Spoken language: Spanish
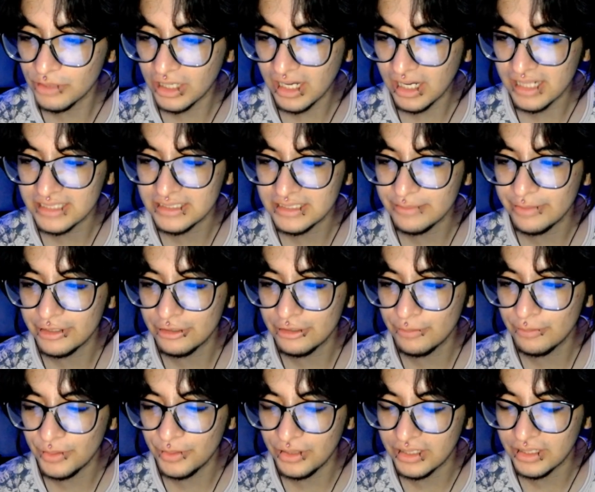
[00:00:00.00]

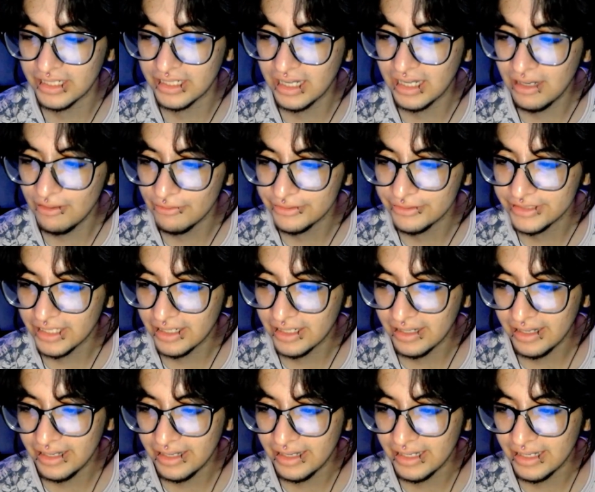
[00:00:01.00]
agradecimiento por el regalo, ya
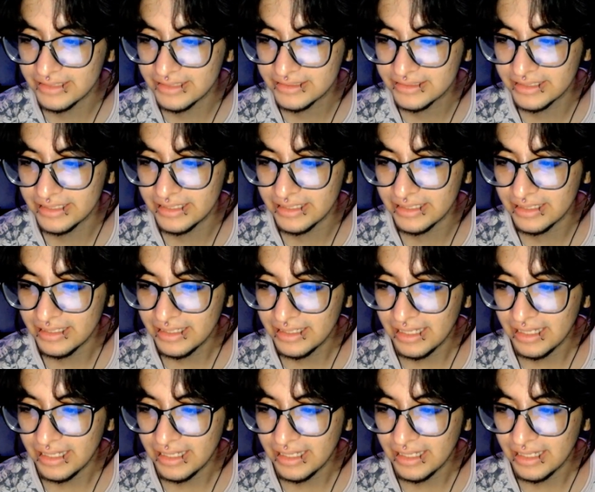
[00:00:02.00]
que ese,